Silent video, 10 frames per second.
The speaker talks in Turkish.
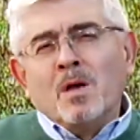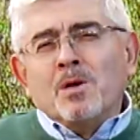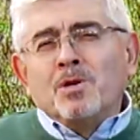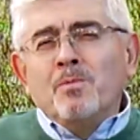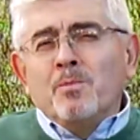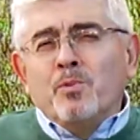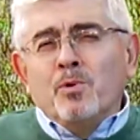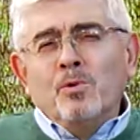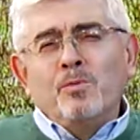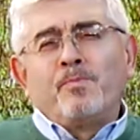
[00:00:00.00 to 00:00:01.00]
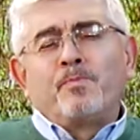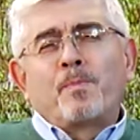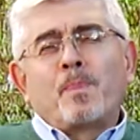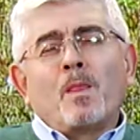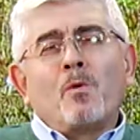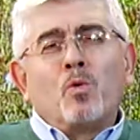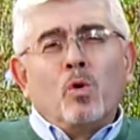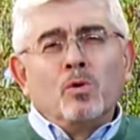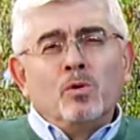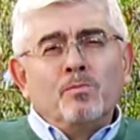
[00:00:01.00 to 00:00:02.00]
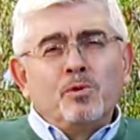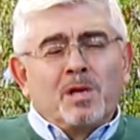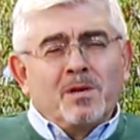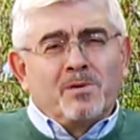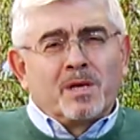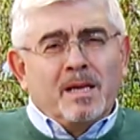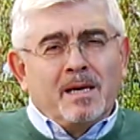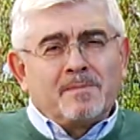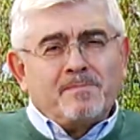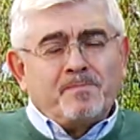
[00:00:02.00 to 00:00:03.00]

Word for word: Şimdi bu konu, bu teşvikler